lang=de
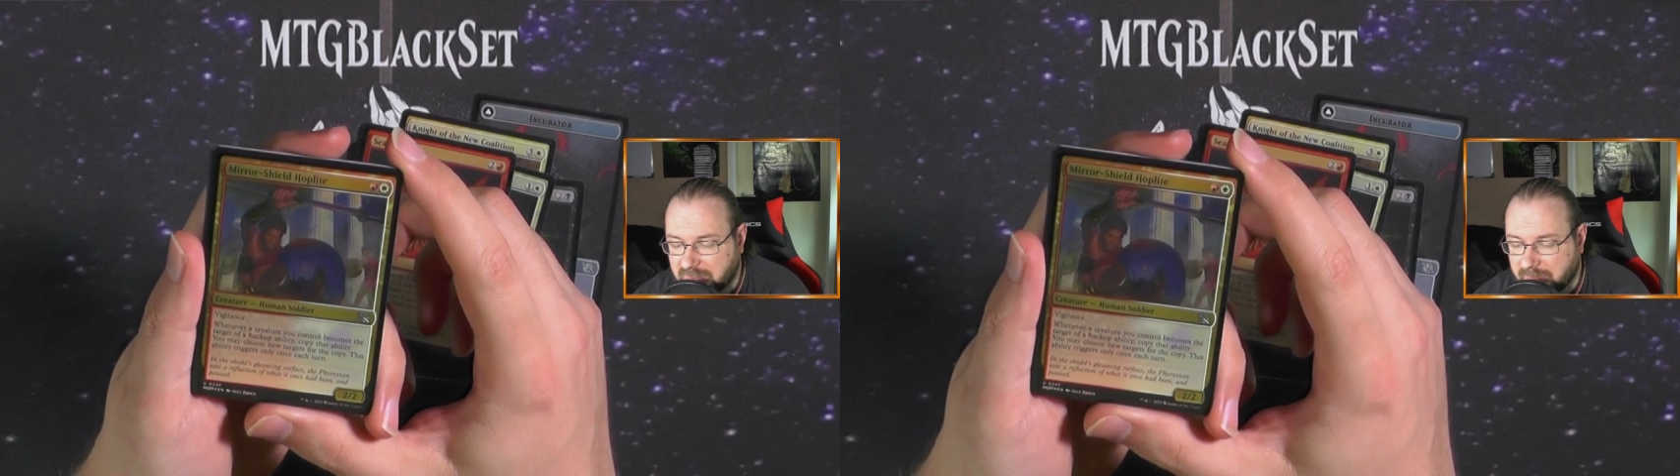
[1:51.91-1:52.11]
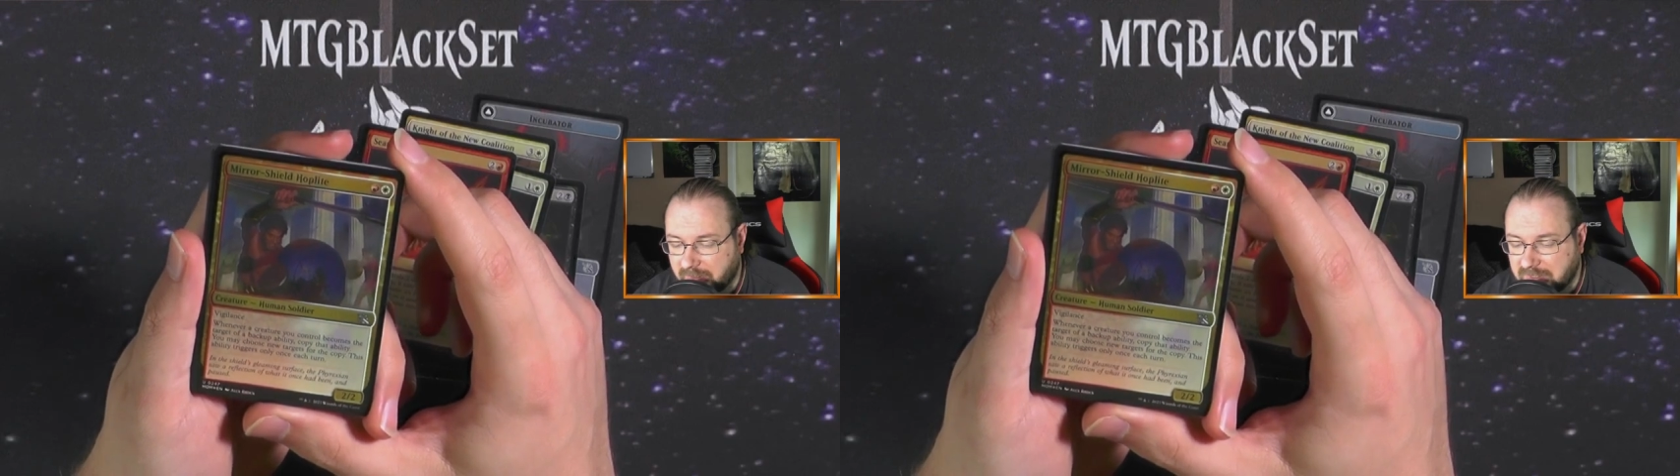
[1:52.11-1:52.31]

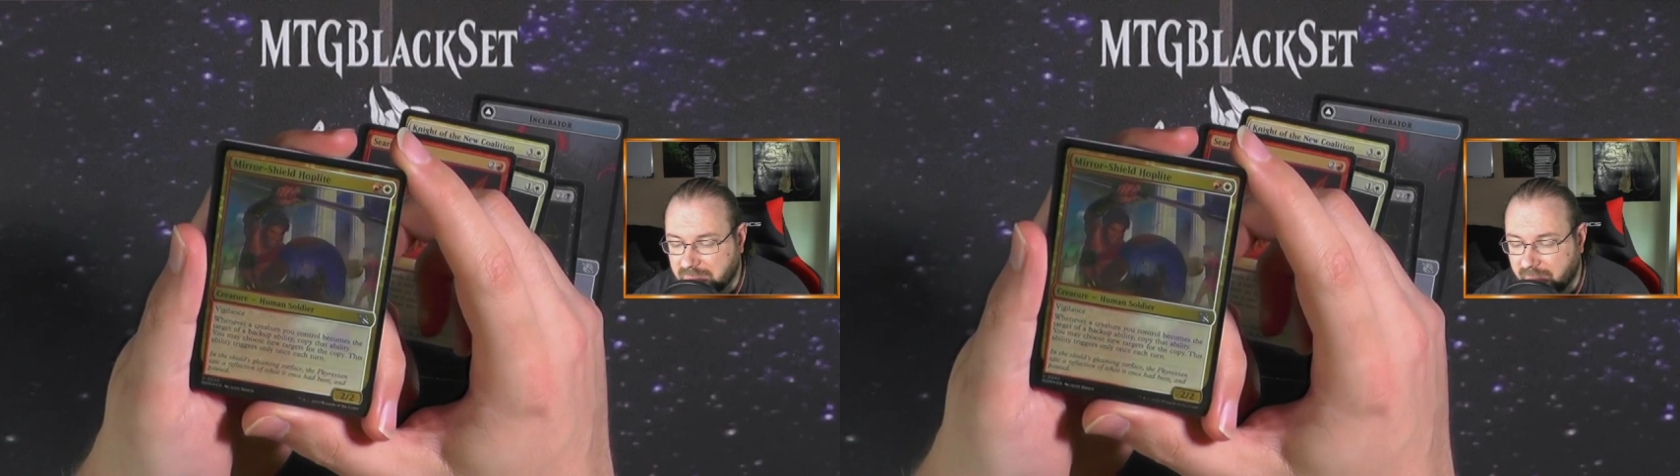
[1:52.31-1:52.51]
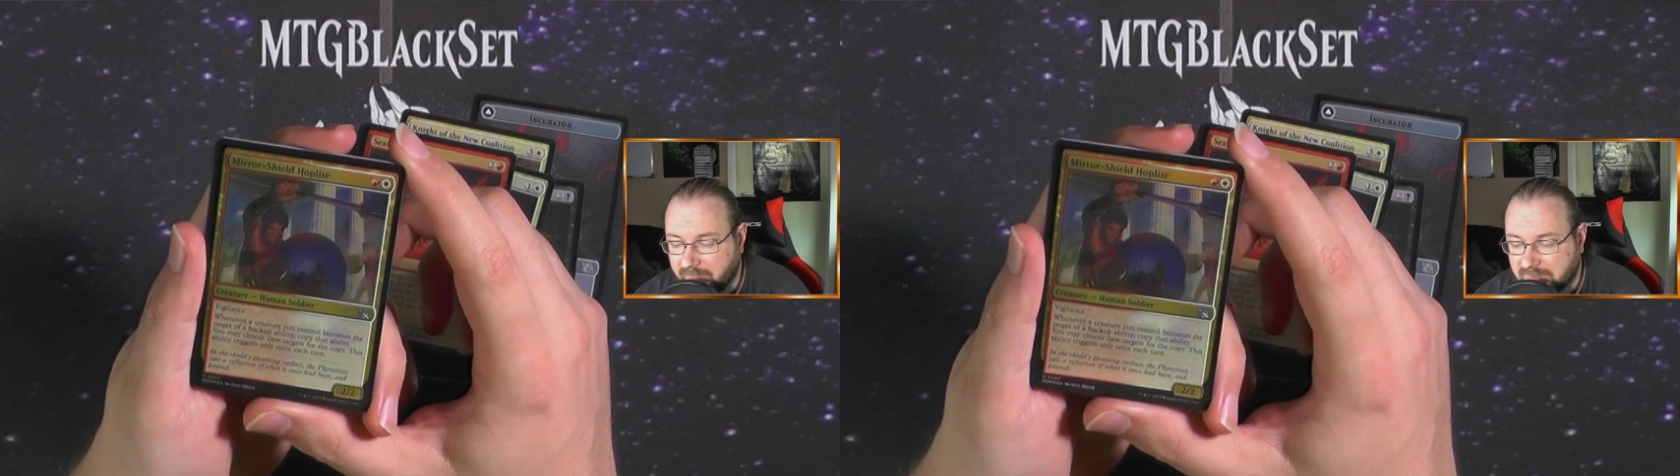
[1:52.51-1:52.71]

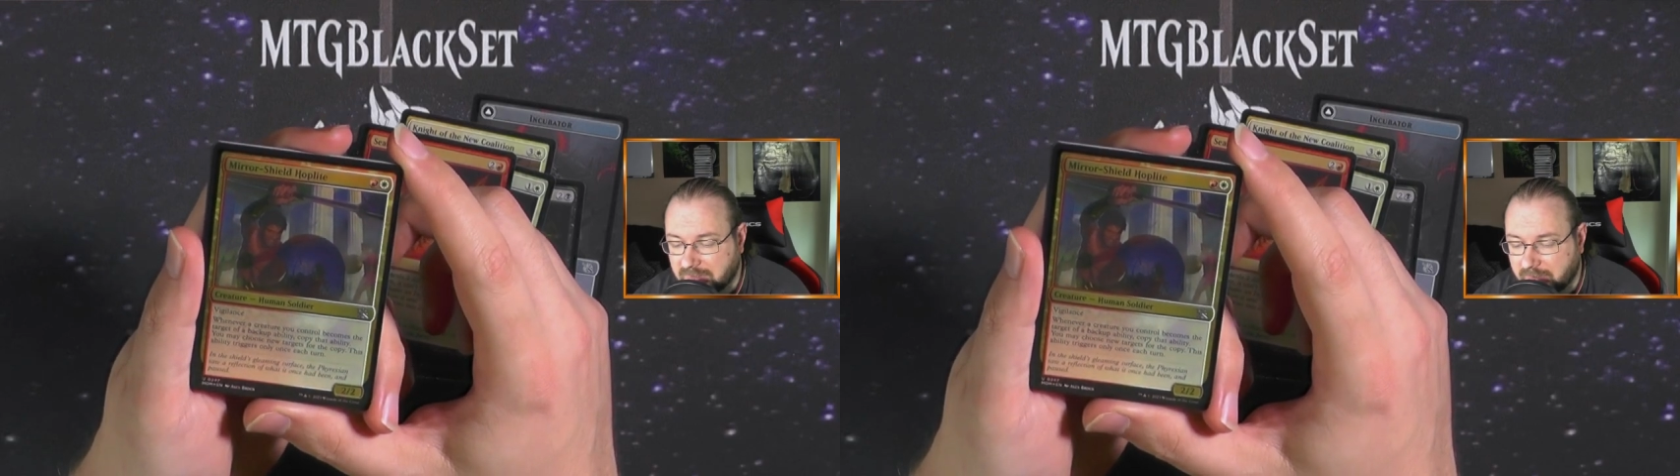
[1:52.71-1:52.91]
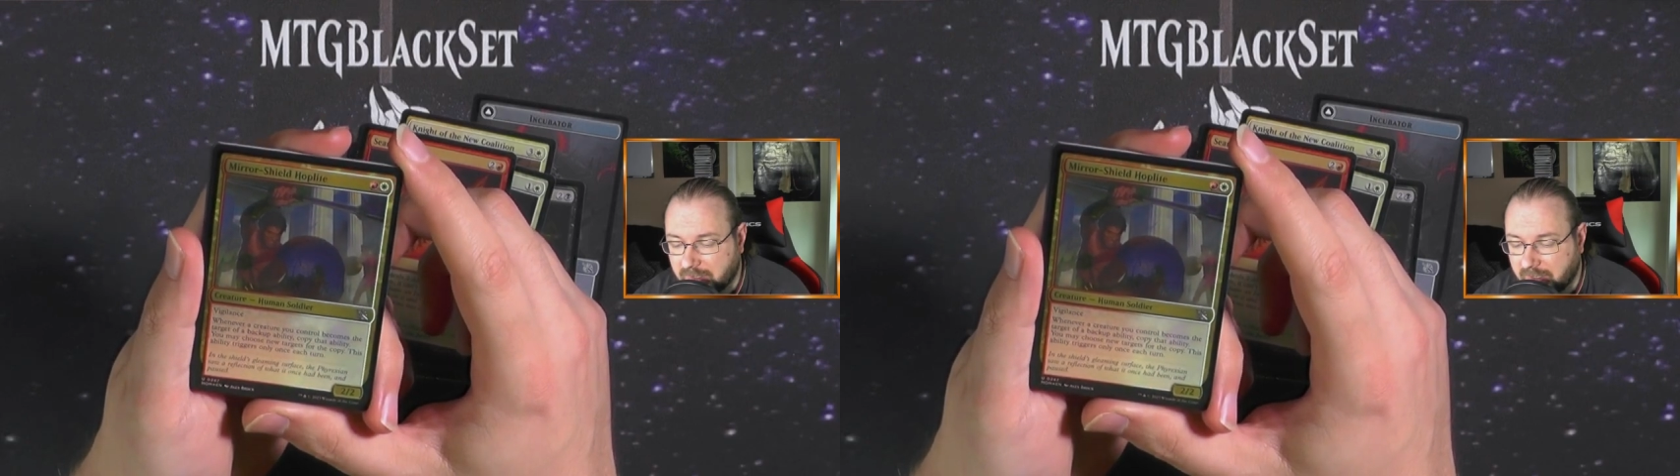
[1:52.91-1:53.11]
2-2
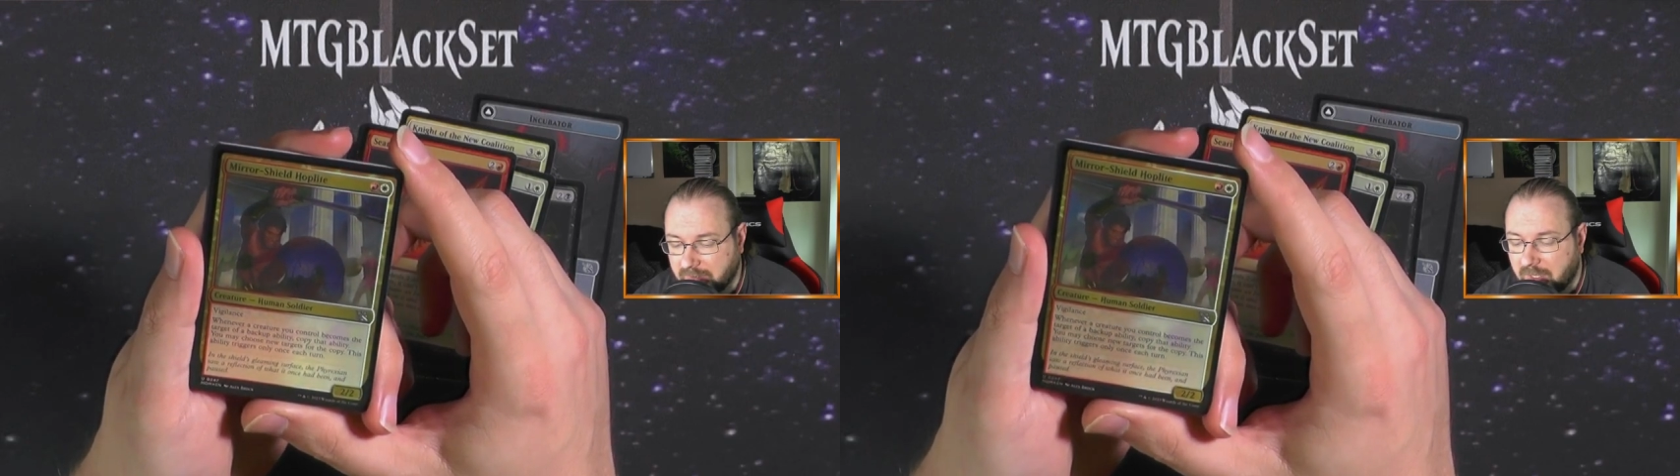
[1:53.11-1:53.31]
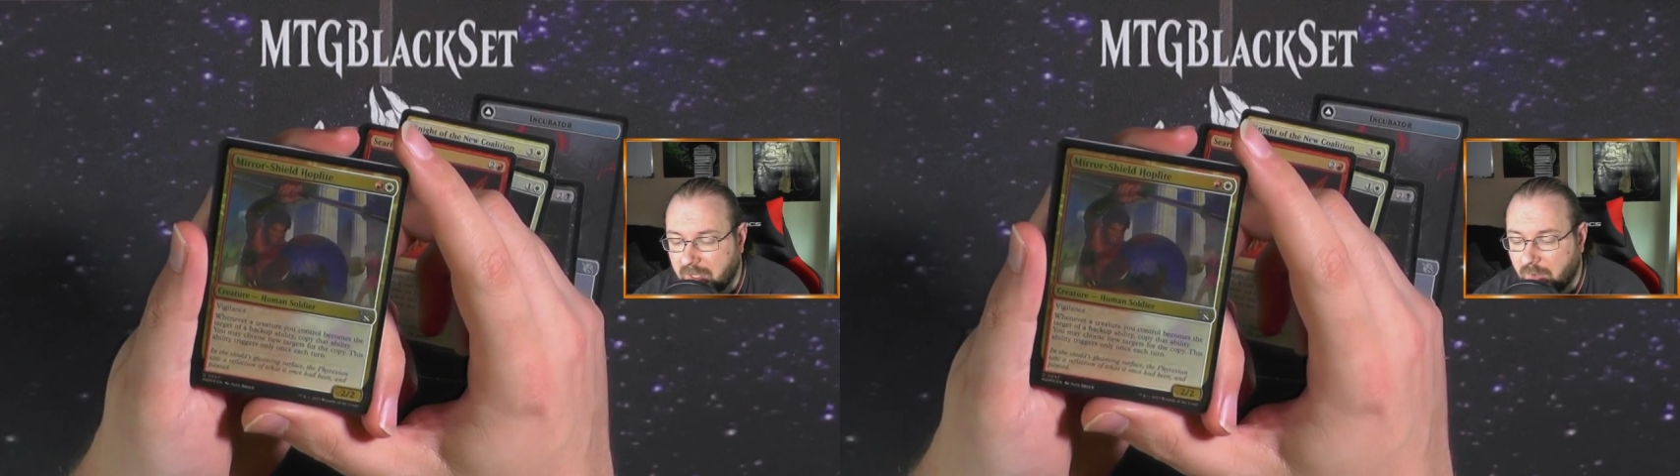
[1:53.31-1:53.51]

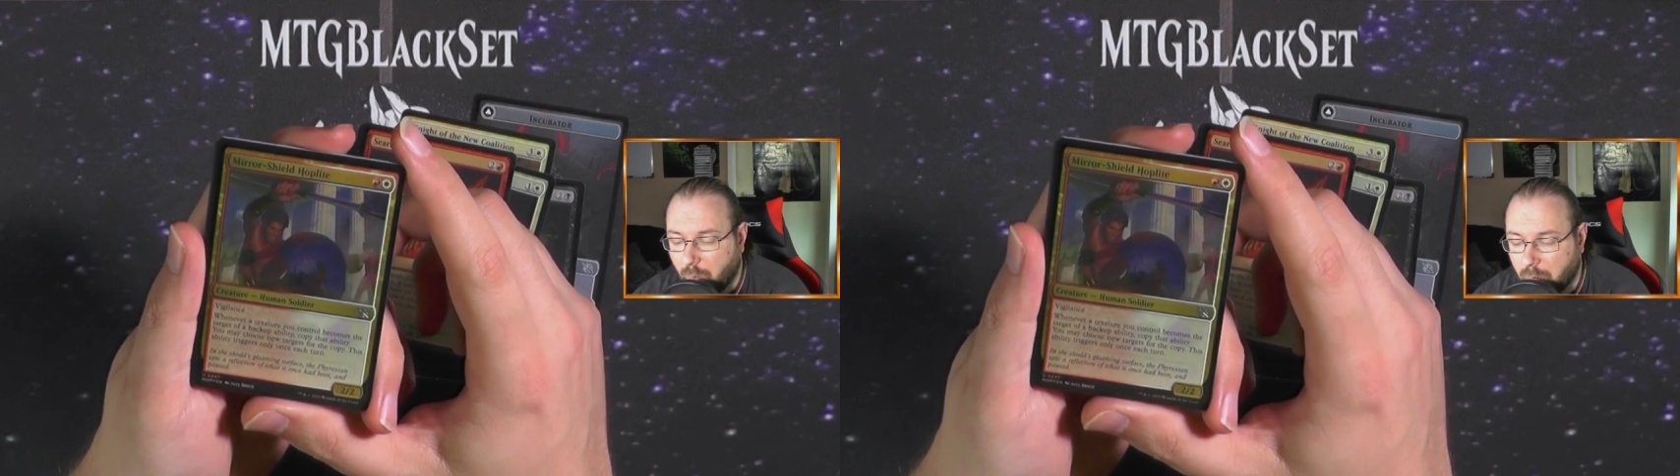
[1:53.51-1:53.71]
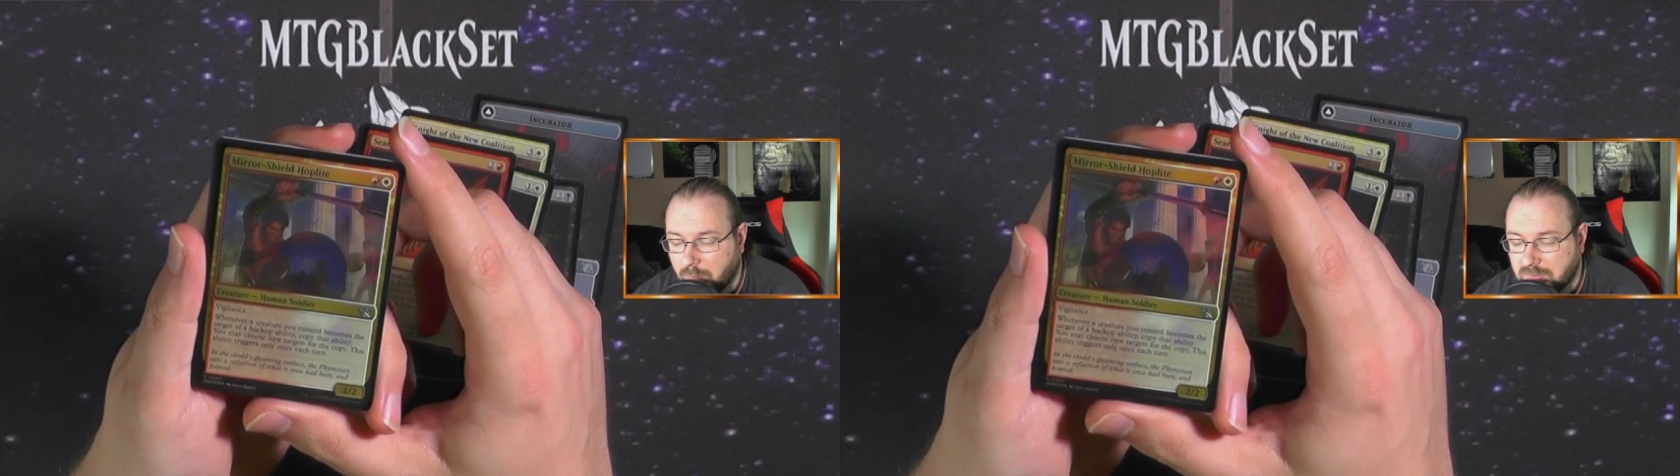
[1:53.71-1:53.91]
Wachsamkeit
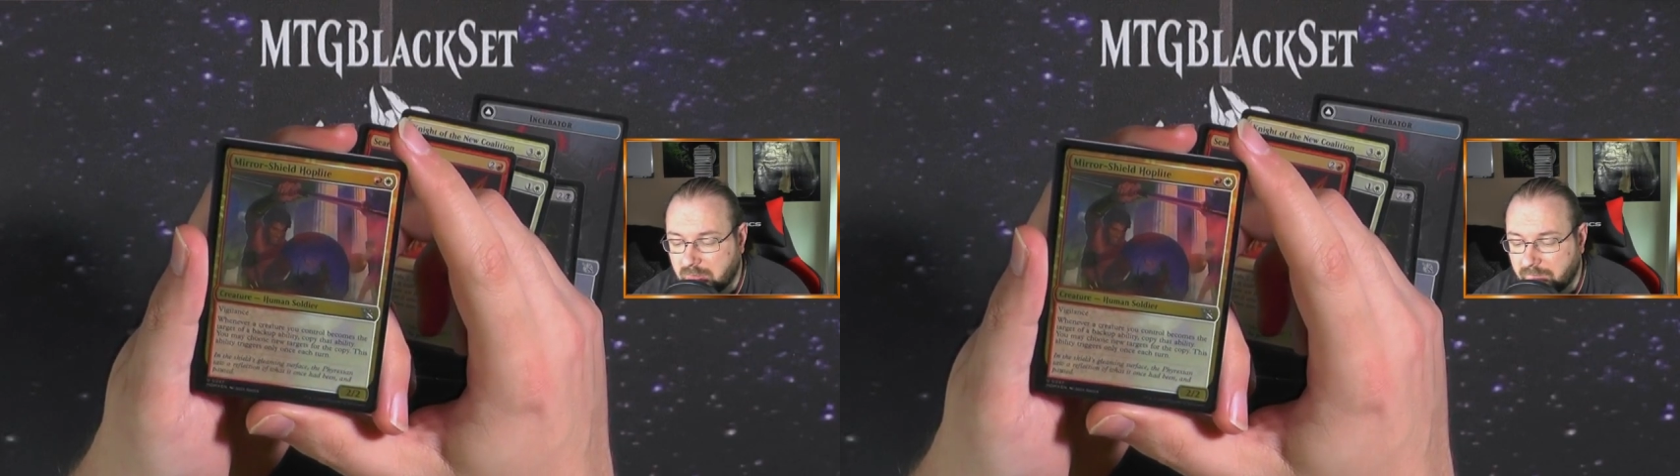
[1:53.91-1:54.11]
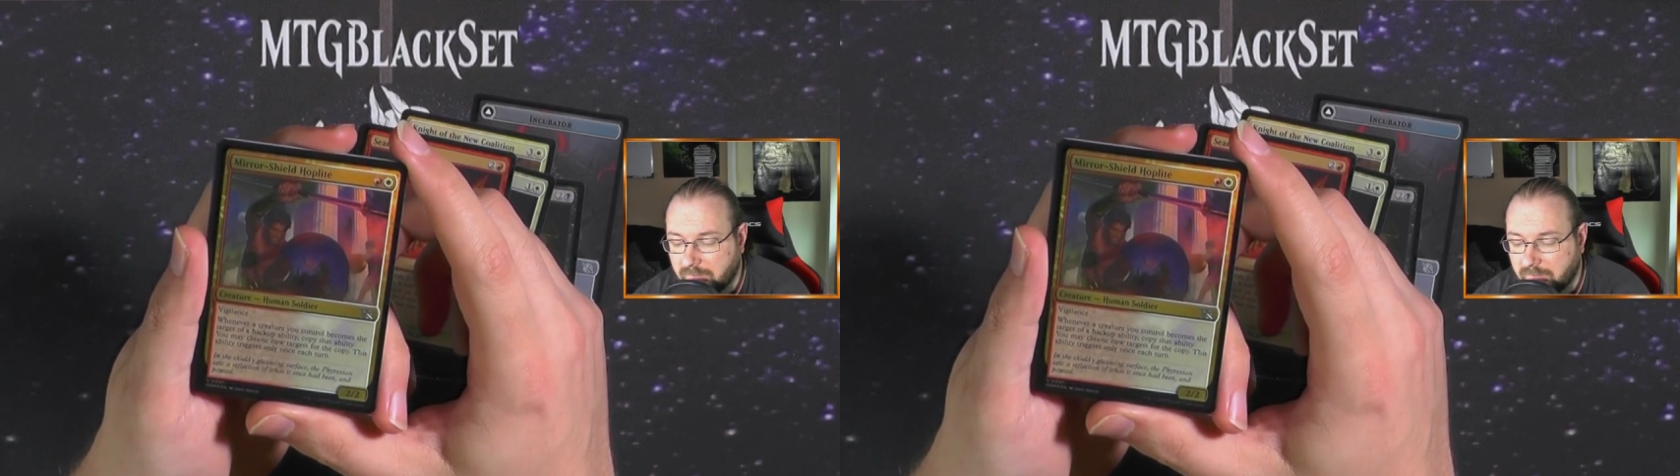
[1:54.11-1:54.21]
und